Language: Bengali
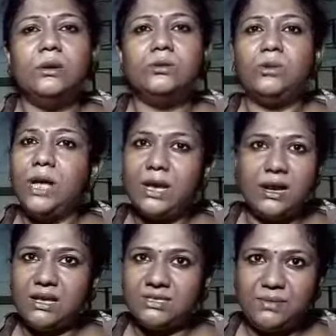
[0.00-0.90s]
তোরা এখানে
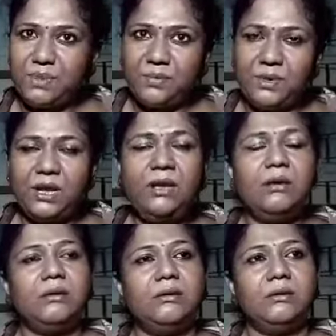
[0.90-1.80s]
আসতে পারবি না
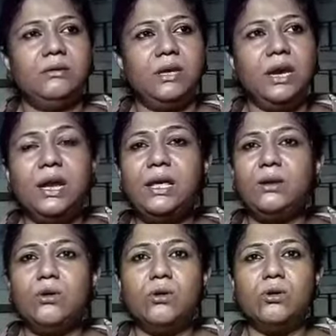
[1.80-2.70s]
এখানে
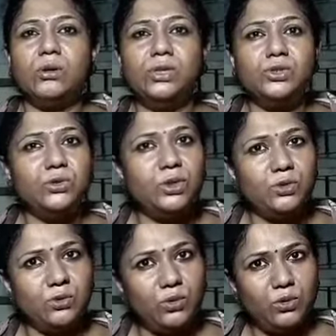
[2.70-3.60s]
অদিত চৌধুরীর
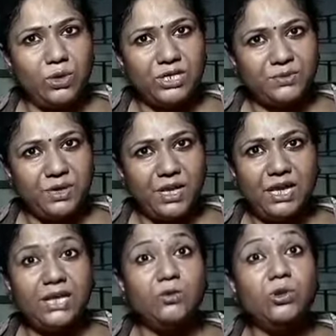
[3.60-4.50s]
কোনো লোক আসবে না
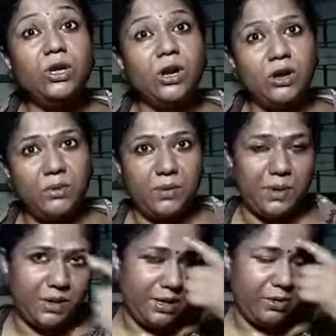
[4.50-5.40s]
এলেই গুলি করা হবে আমার
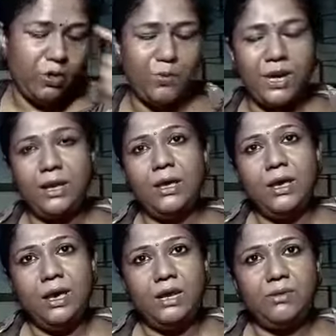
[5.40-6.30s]
কপালে
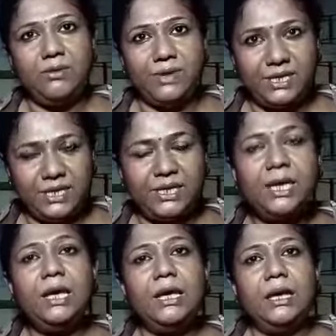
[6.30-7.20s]
রিভলভার ঠেকিয়ে
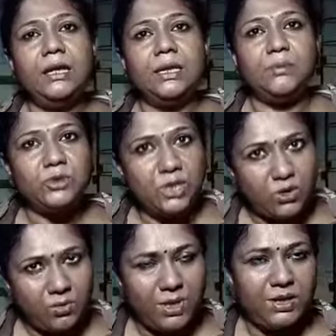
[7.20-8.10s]
তাপসদার
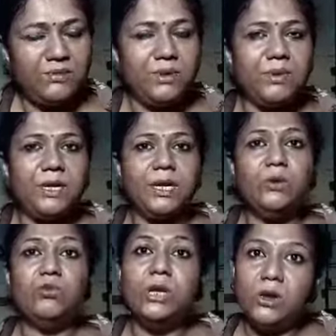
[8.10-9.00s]
কপালে রিভলভার ঠেকে
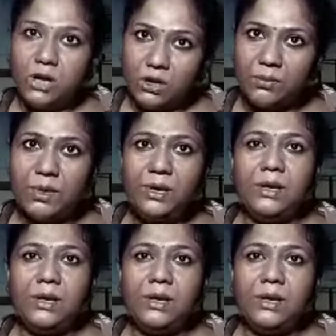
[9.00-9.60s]
গুলি করা হবে